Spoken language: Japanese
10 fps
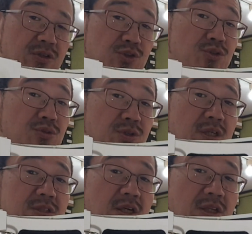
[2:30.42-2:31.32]
受注
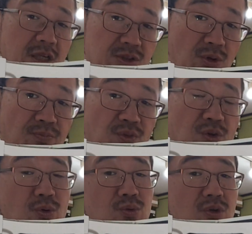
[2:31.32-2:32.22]
受付停止と
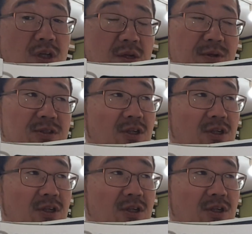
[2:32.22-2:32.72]
いうことになります